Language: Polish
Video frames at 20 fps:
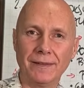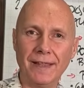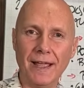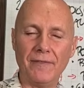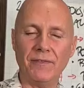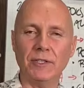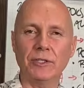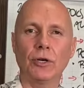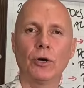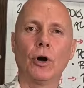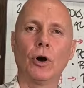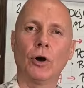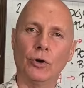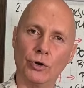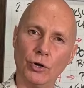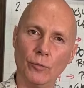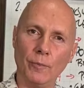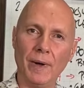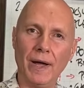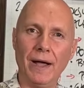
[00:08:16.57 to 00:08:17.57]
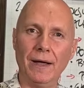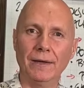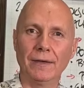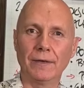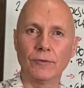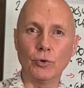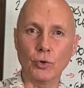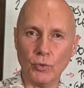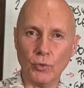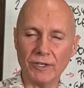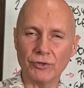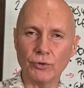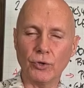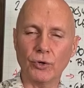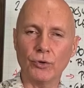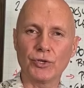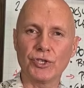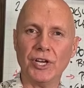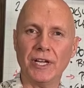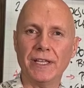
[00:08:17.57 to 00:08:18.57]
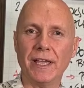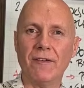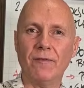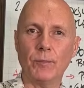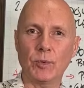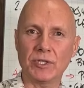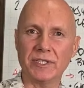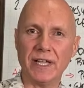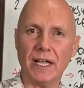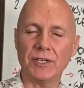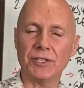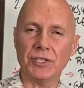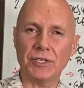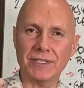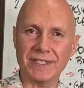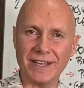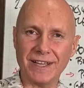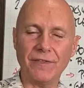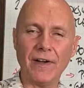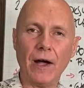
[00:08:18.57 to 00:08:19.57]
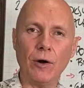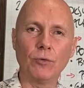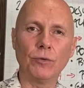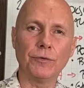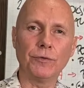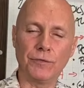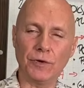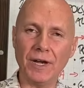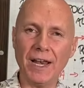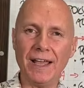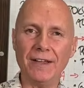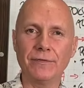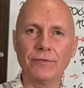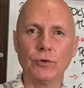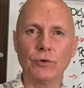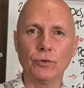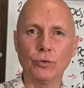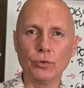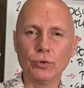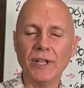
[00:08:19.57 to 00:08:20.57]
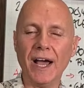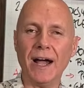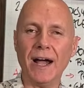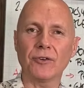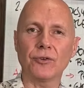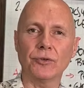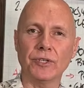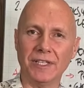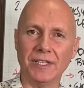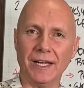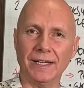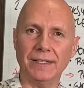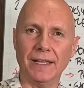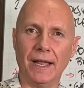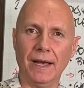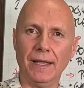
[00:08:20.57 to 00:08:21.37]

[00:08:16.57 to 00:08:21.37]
nawet choroba układu krążenia w postaci zawału, wylewu, udaru itd.